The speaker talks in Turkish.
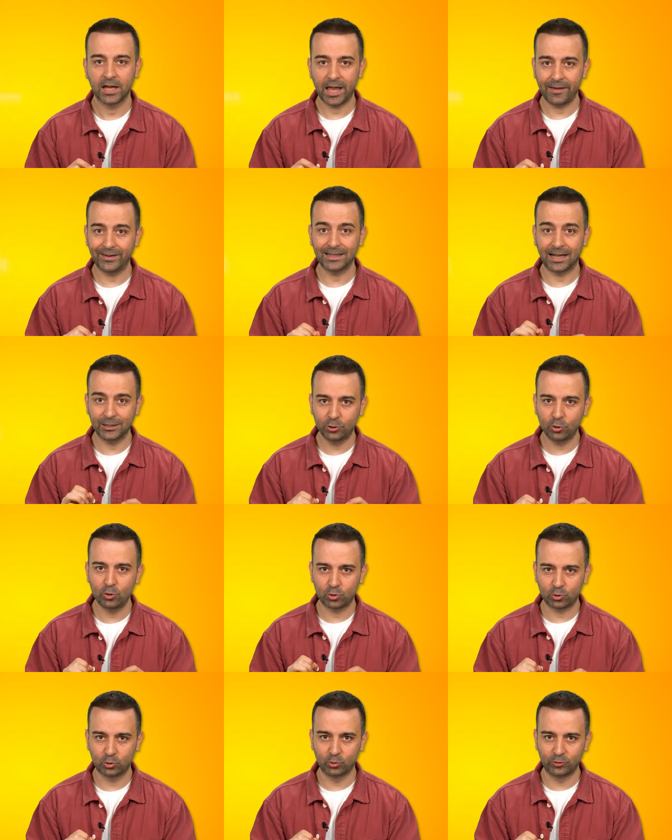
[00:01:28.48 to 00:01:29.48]
Evet adı
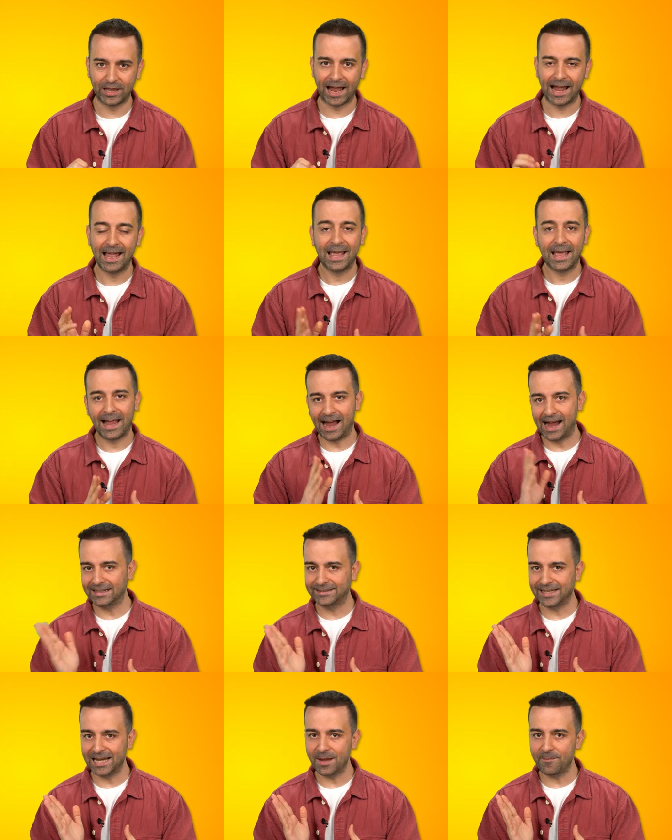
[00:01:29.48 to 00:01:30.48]
üstünde.
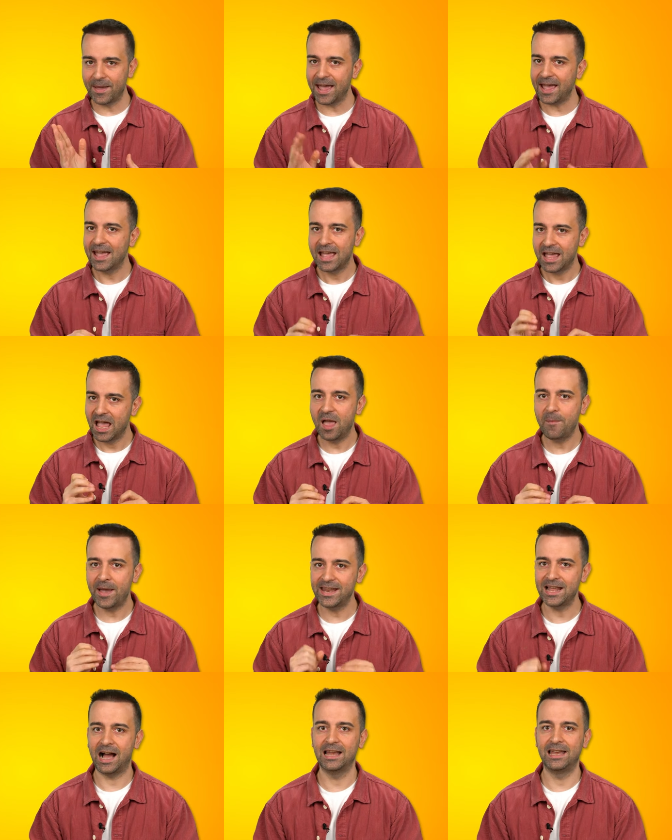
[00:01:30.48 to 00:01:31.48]
Erteleme
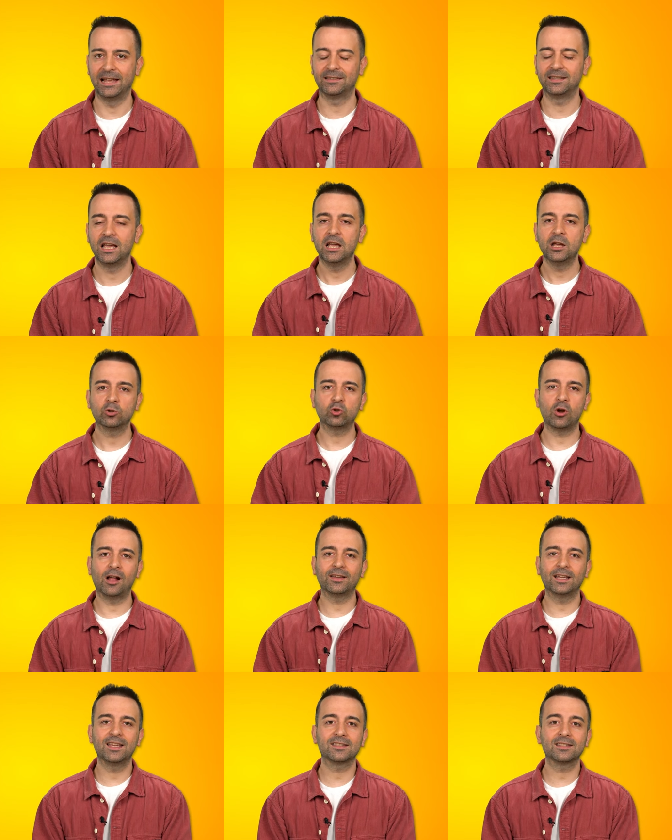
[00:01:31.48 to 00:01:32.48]
hemen hallet. Şu
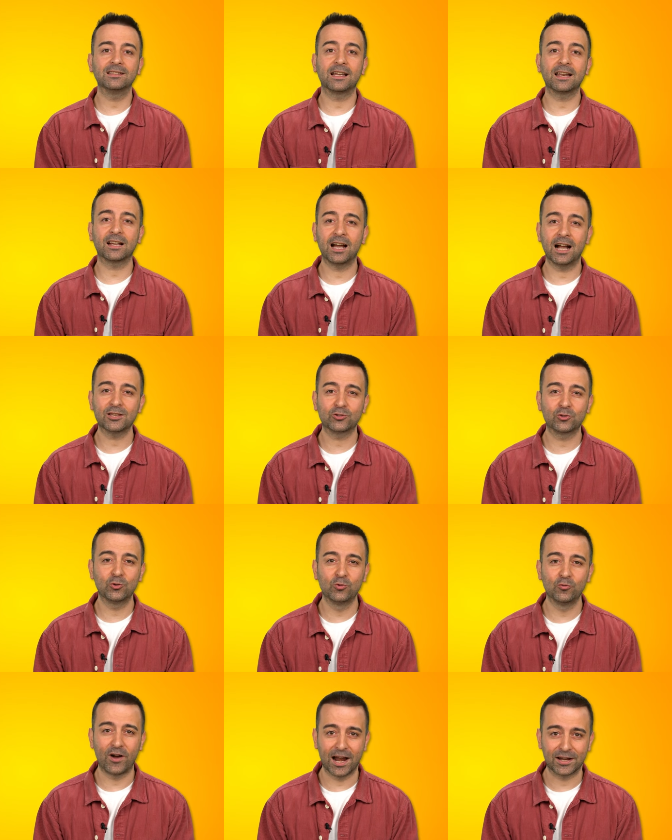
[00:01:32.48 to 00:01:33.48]
anda yazılılara kaç
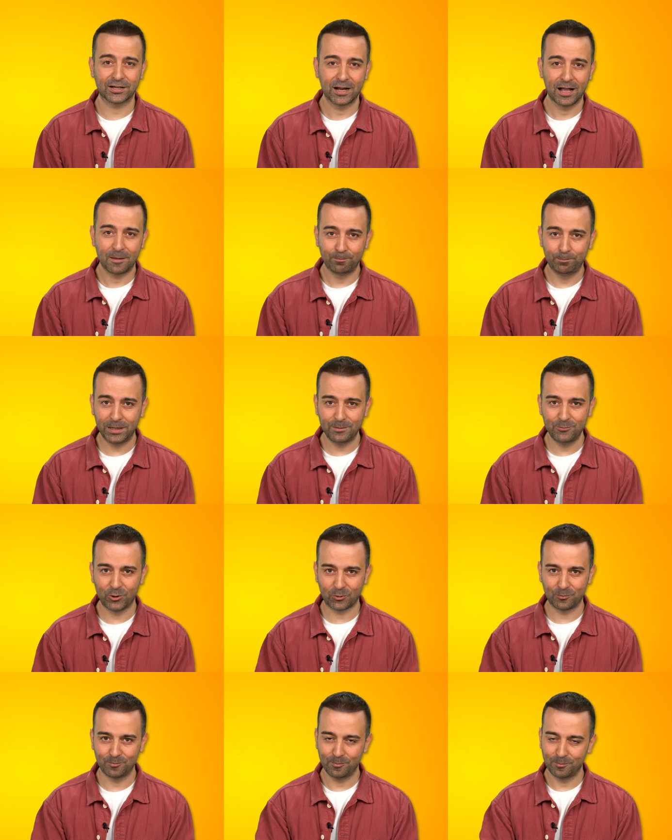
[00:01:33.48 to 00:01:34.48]
gün var
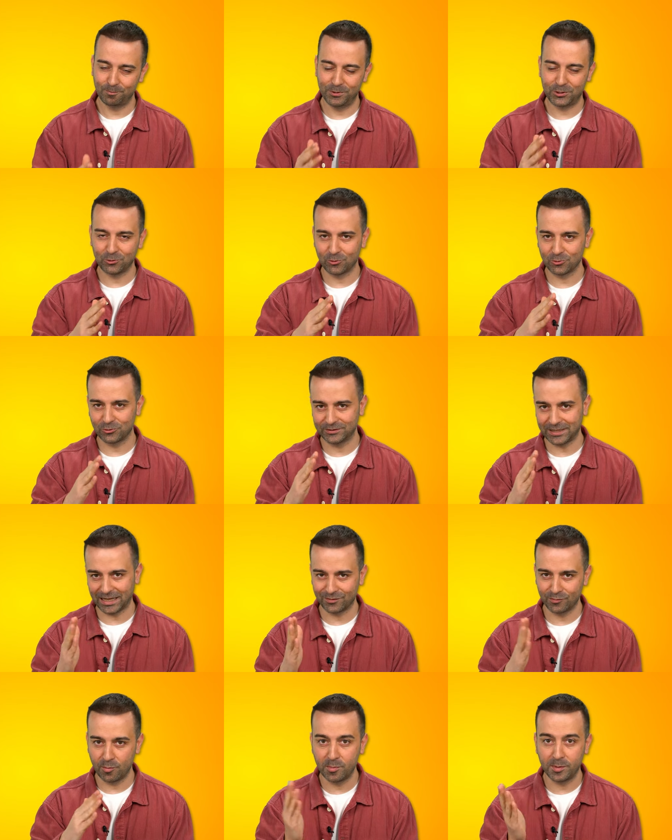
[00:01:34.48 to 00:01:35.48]
bilmiyorum. Birçoğunuzun
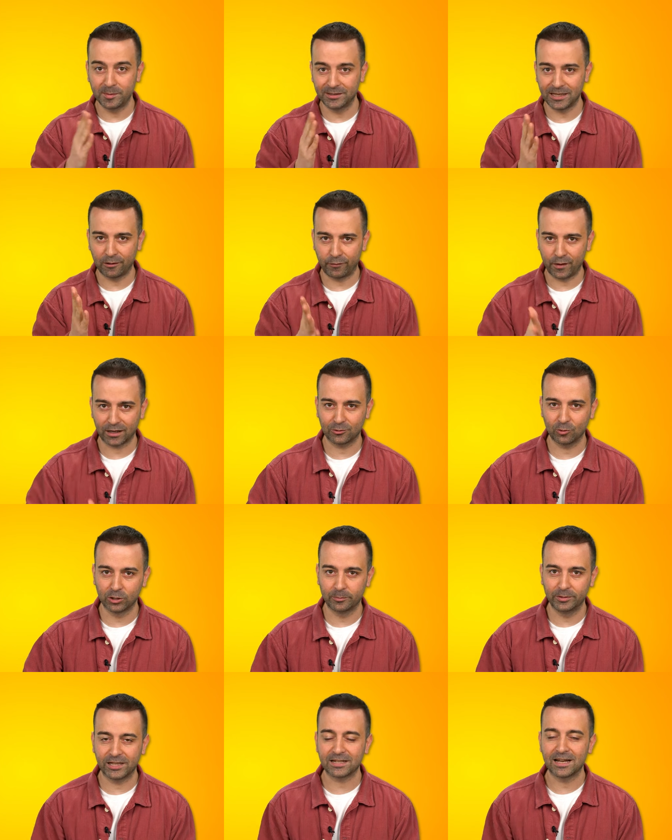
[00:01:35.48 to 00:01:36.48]
takvimi birbirinden farklı
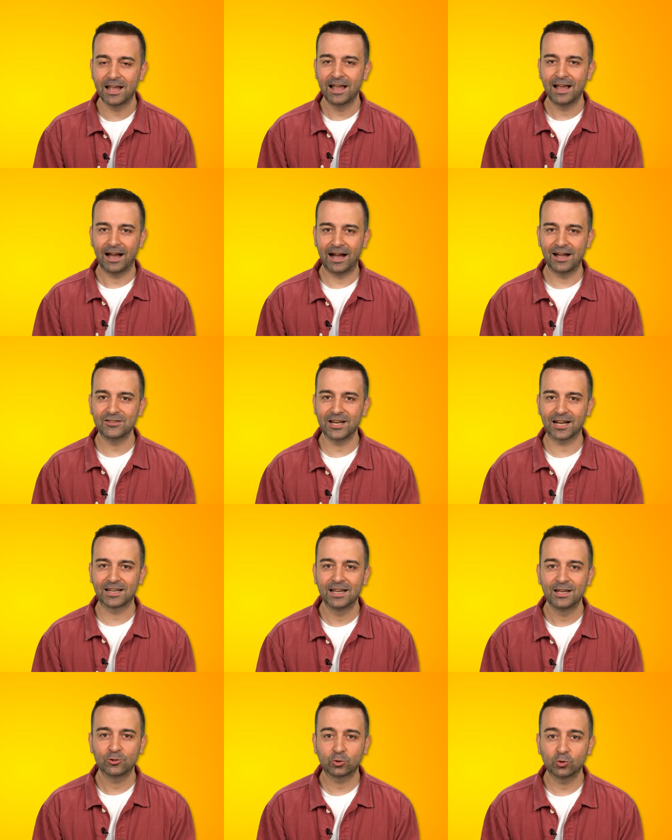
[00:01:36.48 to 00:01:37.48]
olabilir.
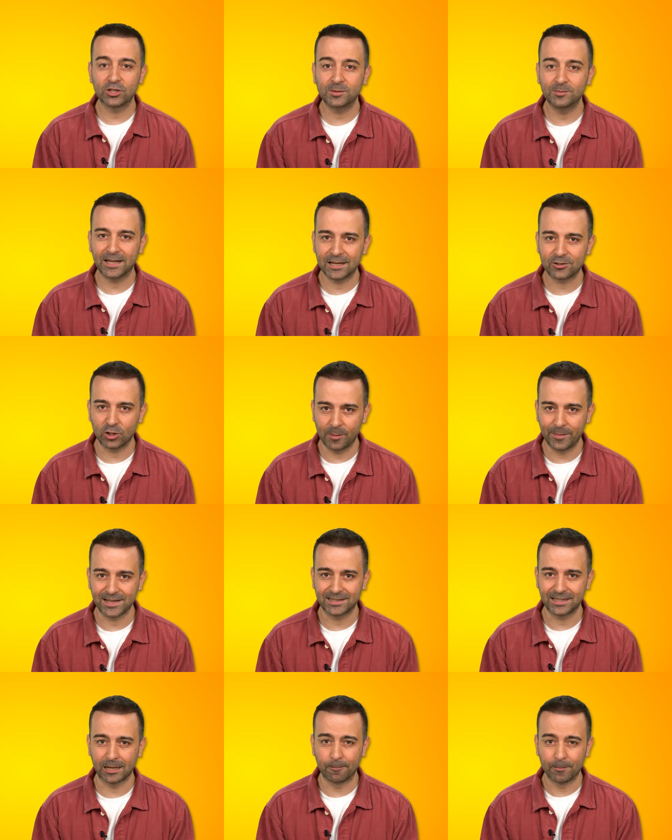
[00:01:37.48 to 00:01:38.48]
Ancak şunu şimdiden
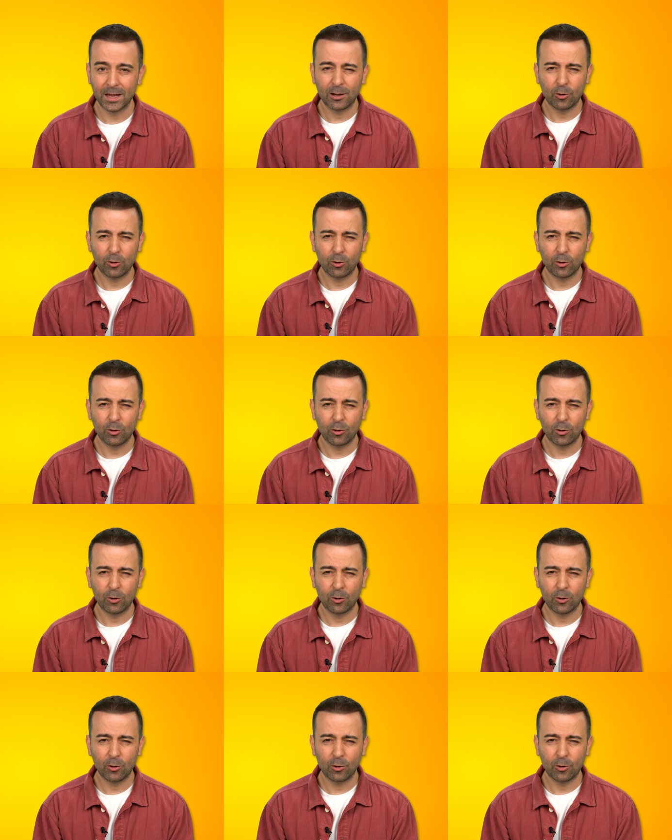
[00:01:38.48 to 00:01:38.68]
söylemek isterim.